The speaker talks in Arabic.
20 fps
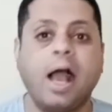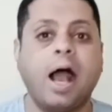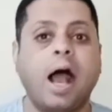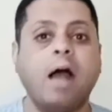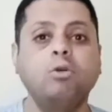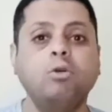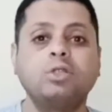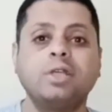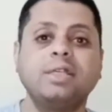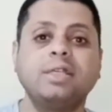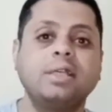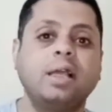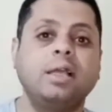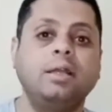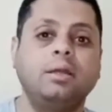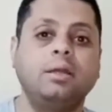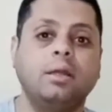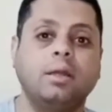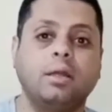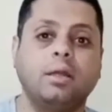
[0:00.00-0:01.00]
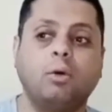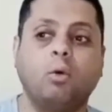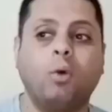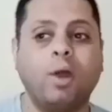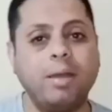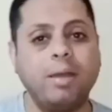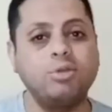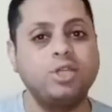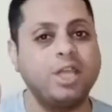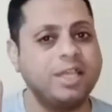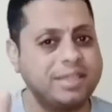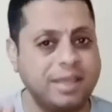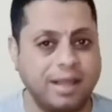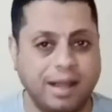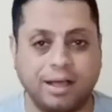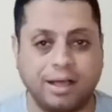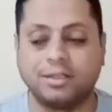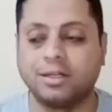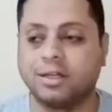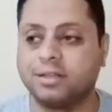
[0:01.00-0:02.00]
عاوز اسال ولا مش
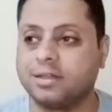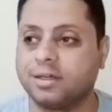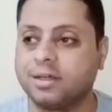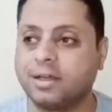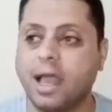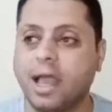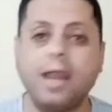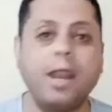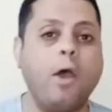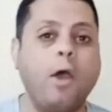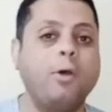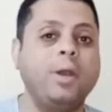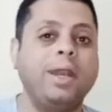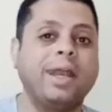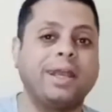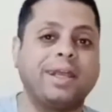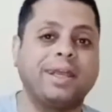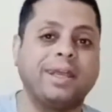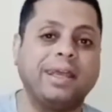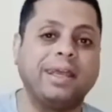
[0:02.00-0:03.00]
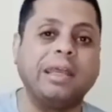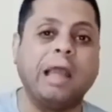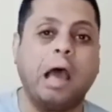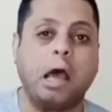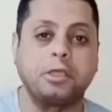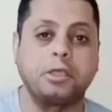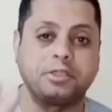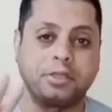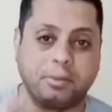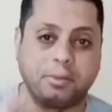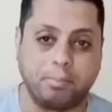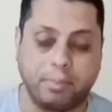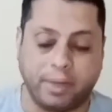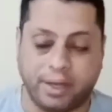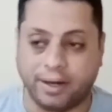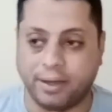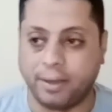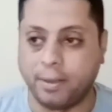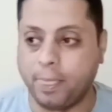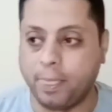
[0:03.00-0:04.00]
هسال حضرتك انا هقول لك ايه اللي حصل
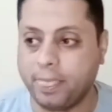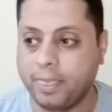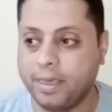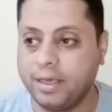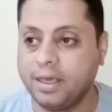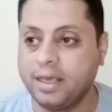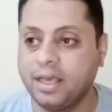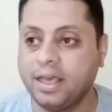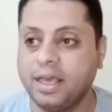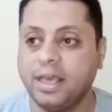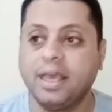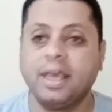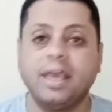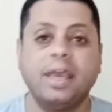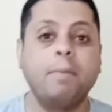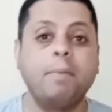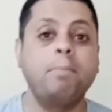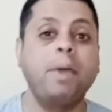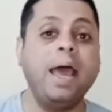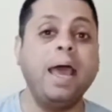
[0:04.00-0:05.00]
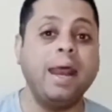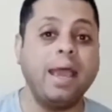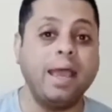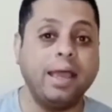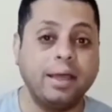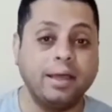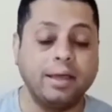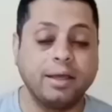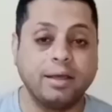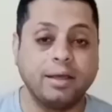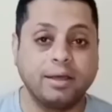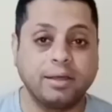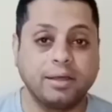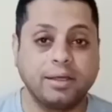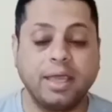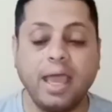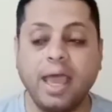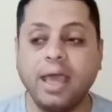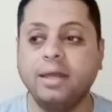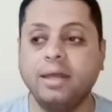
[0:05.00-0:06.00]
امبارح امبارح
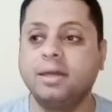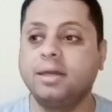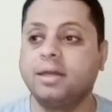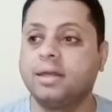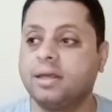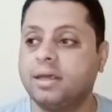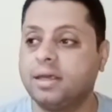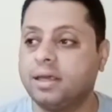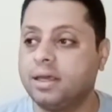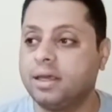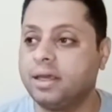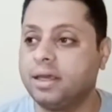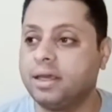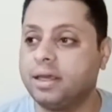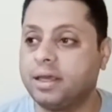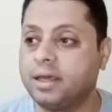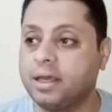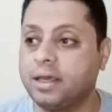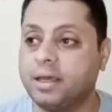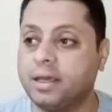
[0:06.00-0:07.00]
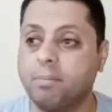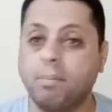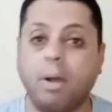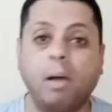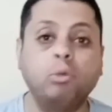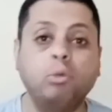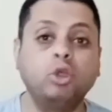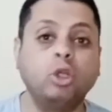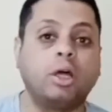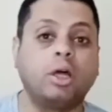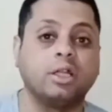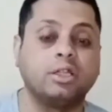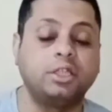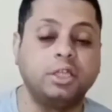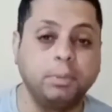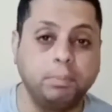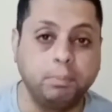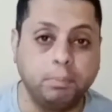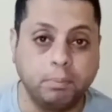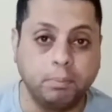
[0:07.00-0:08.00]
كان آه، محمود
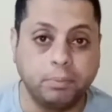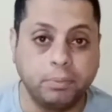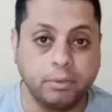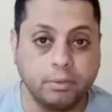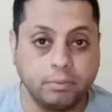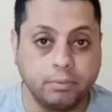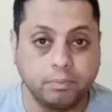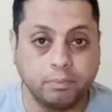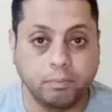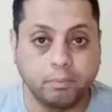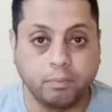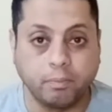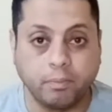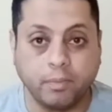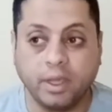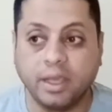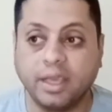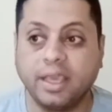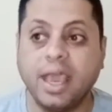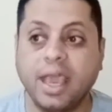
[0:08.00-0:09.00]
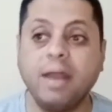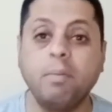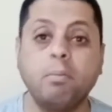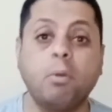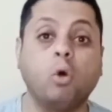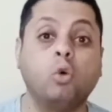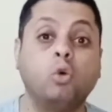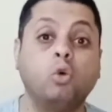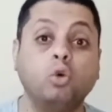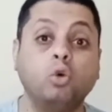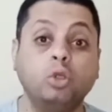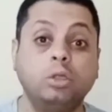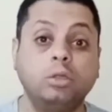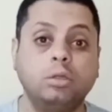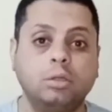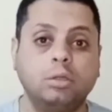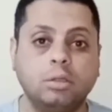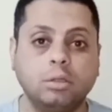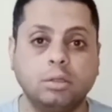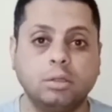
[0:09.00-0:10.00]
الخطيب كان
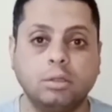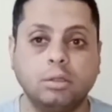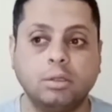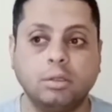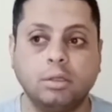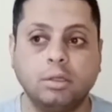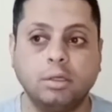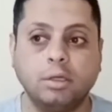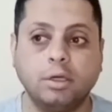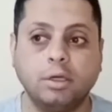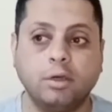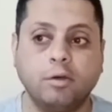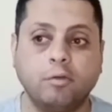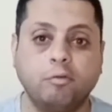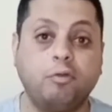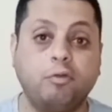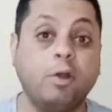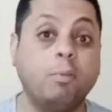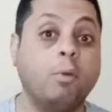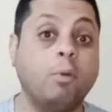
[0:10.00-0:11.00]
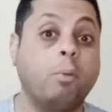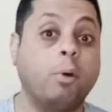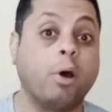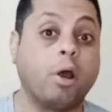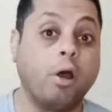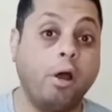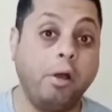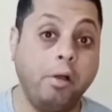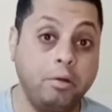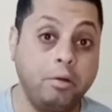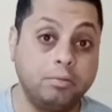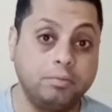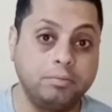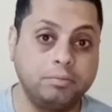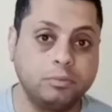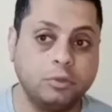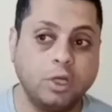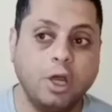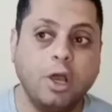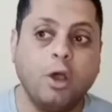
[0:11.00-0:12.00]
موجود في المباراه
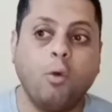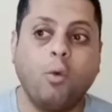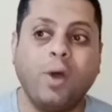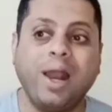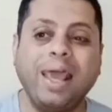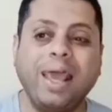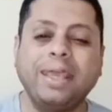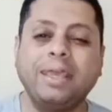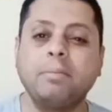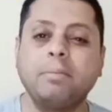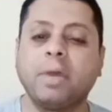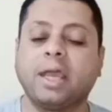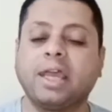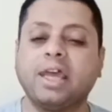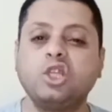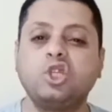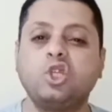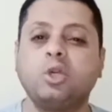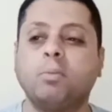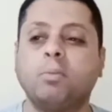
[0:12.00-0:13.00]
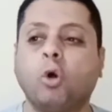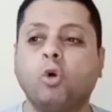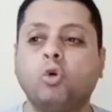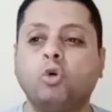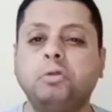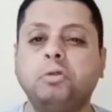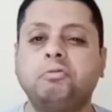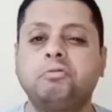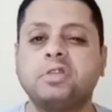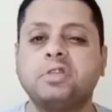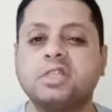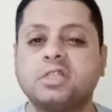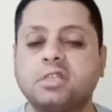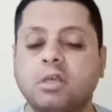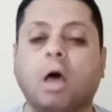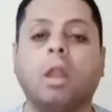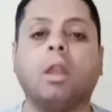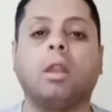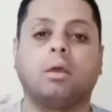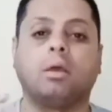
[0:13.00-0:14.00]
ولكن ما كانش موجود في
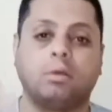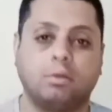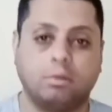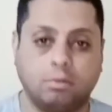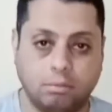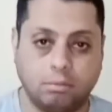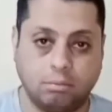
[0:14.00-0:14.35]
الصاله